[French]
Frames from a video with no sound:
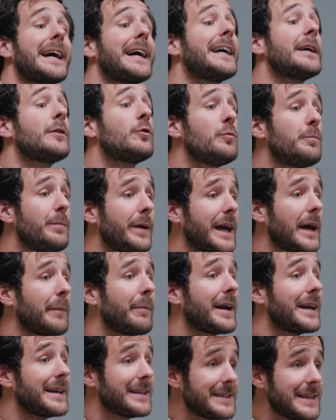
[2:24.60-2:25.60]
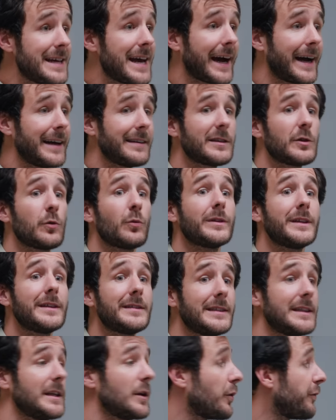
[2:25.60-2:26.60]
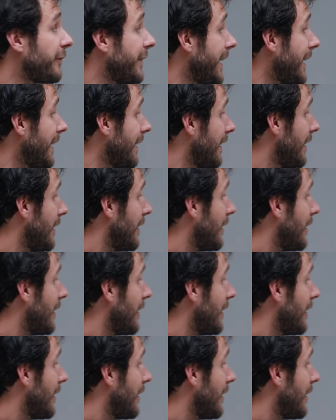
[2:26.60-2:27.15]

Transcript: récupéré par les CRS qui ont décidé d'en faire